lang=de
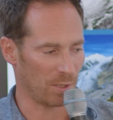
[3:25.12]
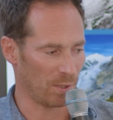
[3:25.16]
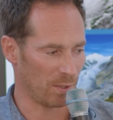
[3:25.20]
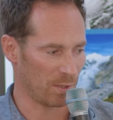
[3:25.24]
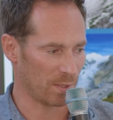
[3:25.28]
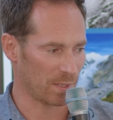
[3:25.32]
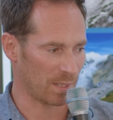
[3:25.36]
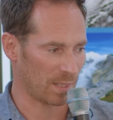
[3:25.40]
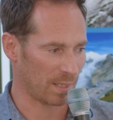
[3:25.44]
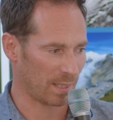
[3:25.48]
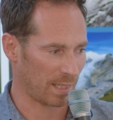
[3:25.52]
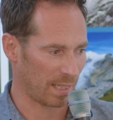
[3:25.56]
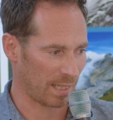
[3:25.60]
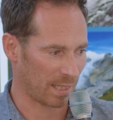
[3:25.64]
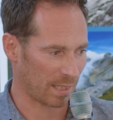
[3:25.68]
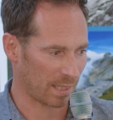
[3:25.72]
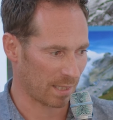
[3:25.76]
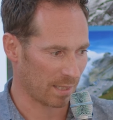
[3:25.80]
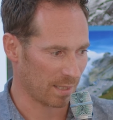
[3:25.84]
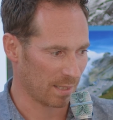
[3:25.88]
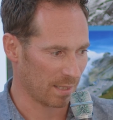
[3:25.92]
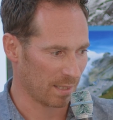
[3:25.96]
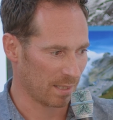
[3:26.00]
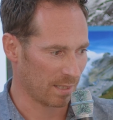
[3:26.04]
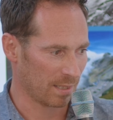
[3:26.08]
in Österreich,
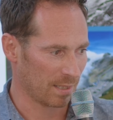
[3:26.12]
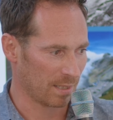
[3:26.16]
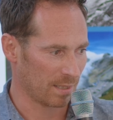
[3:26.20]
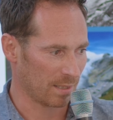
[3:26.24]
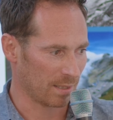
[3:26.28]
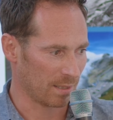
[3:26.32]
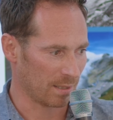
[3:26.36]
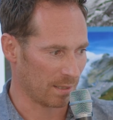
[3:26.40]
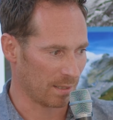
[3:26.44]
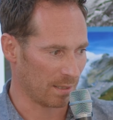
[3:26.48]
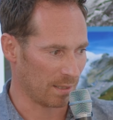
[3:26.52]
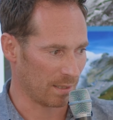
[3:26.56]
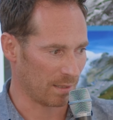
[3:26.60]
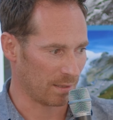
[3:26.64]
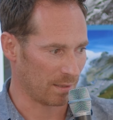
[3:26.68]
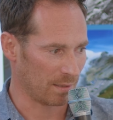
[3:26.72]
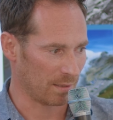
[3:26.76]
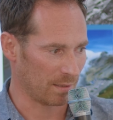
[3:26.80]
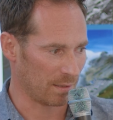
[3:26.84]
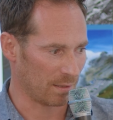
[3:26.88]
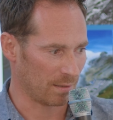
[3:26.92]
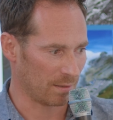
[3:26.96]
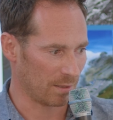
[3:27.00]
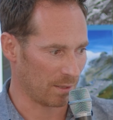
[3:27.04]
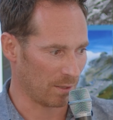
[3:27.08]

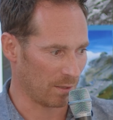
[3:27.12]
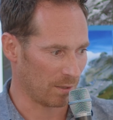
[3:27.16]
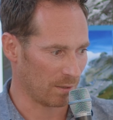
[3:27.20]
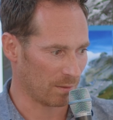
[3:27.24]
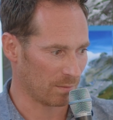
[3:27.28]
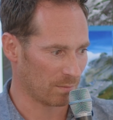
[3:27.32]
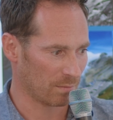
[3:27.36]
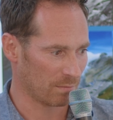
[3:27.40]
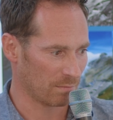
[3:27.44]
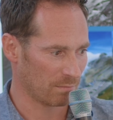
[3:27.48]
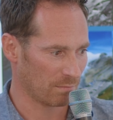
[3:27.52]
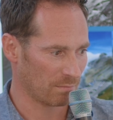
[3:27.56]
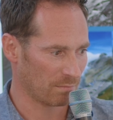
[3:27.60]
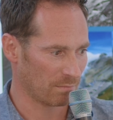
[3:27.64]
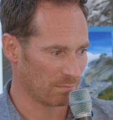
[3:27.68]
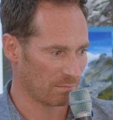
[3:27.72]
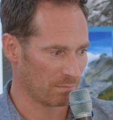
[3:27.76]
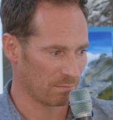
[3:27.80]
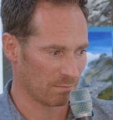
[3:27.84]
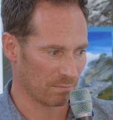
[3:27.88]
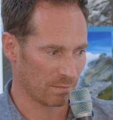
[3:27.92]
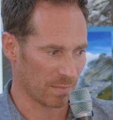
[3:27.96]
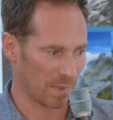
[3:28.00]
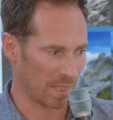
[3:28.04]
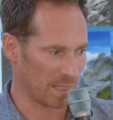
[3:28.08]
ja,
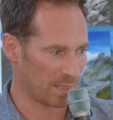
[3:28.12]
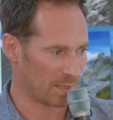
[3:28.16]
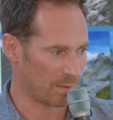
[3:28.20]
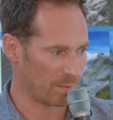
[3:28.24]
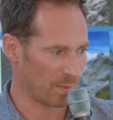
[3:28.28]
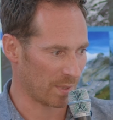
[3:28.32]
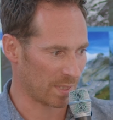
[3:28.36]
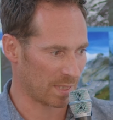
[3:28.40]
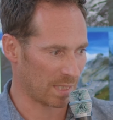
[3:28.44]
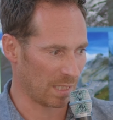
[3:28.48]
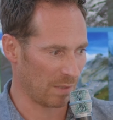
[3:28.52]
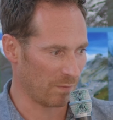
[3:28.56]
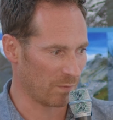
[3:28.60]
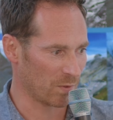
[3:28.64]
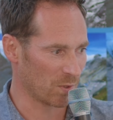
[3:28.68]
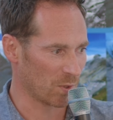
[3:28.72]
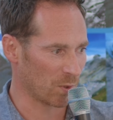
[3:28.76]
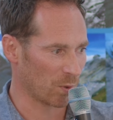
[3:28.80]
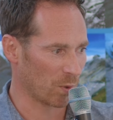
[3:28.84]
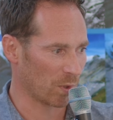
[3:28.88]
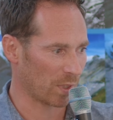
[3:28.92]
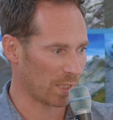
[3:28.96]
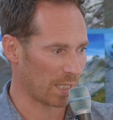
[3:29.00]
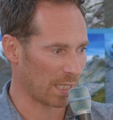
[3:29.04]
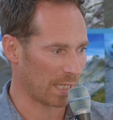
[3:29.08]
ist massiv
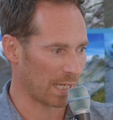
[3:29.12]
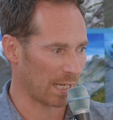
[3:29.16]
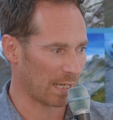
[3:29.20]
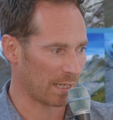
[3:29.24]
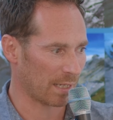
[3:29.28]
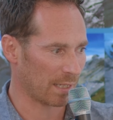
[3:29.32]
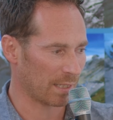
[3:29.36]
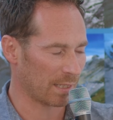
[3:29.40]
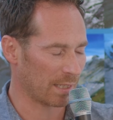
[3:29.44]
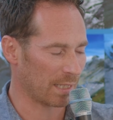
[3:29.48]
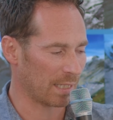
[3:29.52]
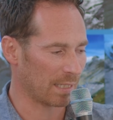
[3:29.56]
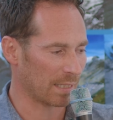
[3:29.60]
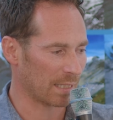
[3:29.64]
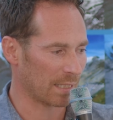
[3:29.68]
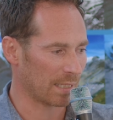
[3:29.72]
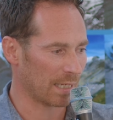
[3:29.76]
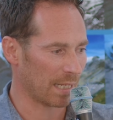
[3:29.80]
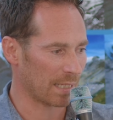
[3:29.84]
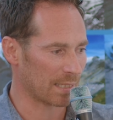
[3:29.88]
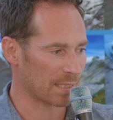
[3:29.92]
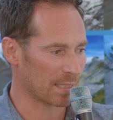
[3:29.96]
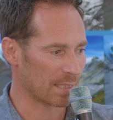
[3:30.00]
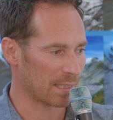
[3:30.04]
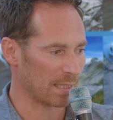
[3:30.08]
zurückgegangen in den
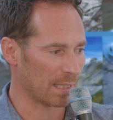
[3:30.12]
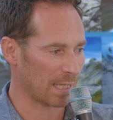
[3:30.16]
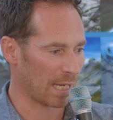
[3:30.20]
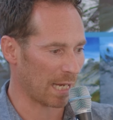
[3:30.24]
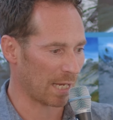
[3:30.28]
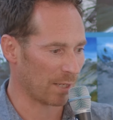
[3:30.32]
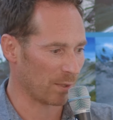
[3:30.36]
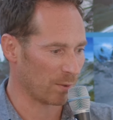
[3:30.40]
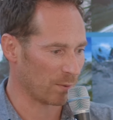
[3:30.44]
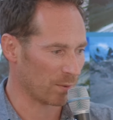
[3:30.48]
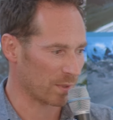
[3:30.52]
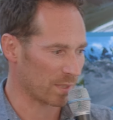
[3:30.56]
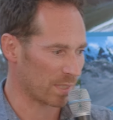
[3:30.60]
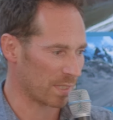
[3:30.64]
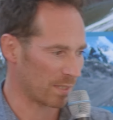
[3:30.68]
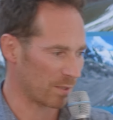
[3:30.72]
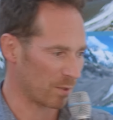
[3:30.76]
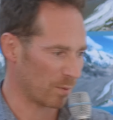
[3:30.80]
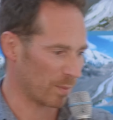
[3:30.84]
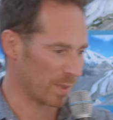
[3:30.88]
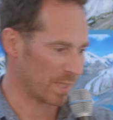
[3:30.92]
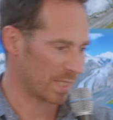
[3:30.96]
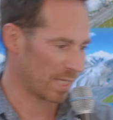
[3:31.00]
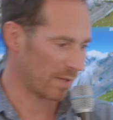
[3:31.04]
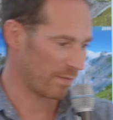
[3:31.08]
letzten Jahren und es ist
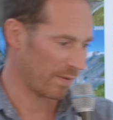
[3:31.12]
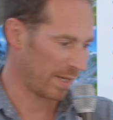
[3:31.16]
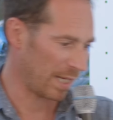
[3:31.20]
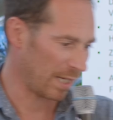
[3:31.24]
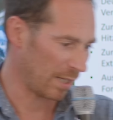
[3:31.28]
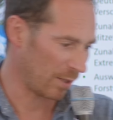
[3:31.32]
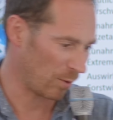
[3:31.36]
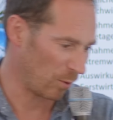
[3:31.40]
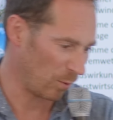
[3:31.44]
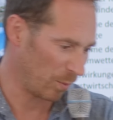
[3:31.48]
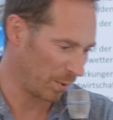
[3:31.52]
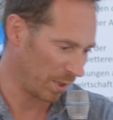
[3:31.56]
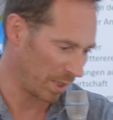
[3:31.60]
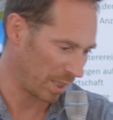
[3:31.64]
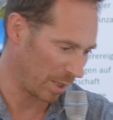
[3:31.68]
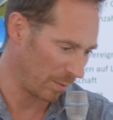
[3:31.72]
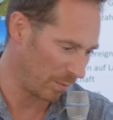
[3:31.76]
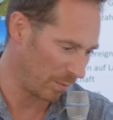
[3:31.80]
nur mehr sehr wenig übrig